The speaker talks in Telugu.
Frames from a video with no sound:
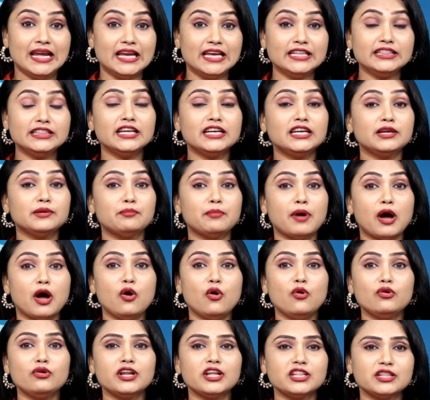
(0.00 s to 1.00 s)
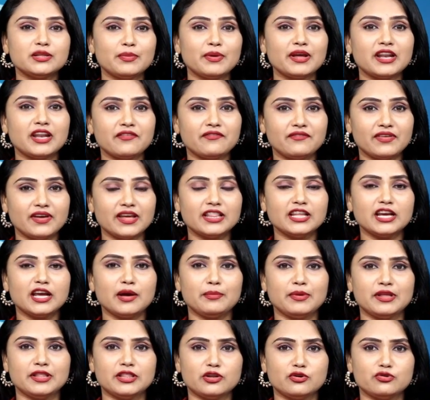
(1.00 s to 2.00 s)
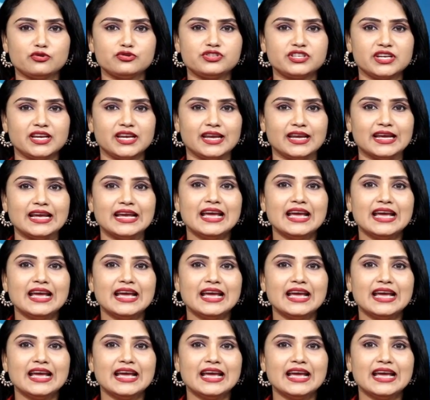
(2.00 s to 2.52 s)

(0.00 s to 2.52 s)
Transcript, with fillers: ఇంతటి మహోన్నతమైన వేదిక మీద నుంచి